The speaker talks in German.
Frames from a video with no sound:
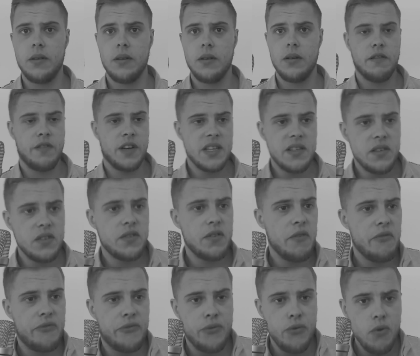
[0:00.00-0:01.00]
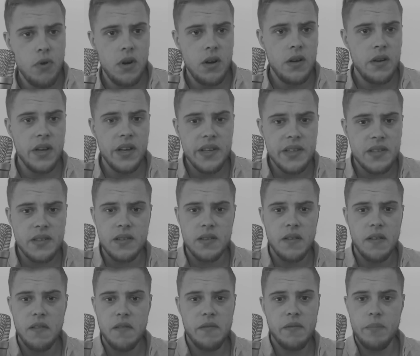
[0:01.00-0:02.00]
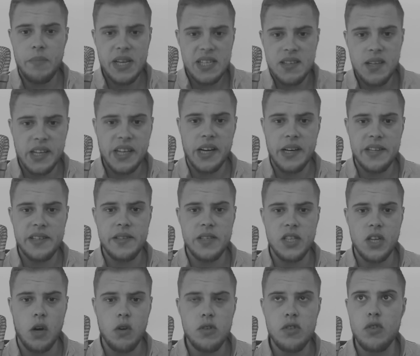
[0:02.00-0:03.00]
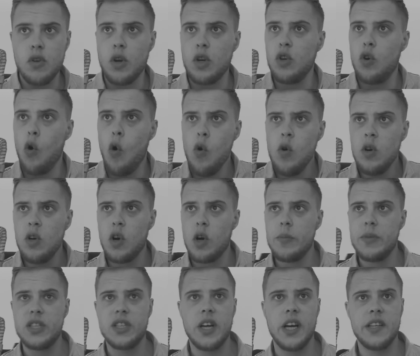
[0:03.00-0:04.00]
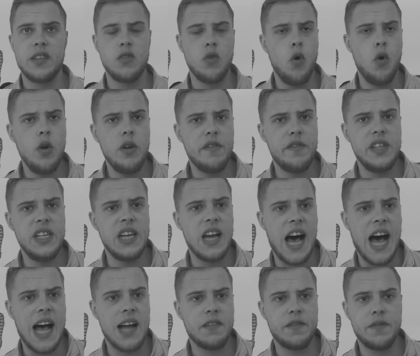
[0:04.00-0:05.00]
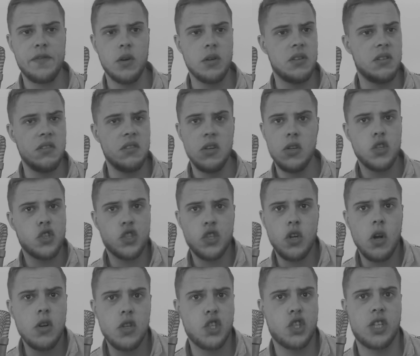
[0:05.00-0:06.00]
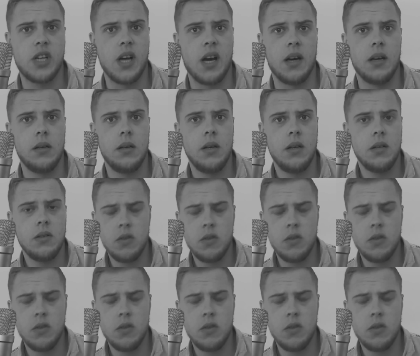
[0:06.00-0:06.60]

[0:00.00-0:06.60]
Was ich fühle, ist, besser kann ich es nicht ausdrücken, Ungläubigkeiten irgendwie eine Art von Schockstarre.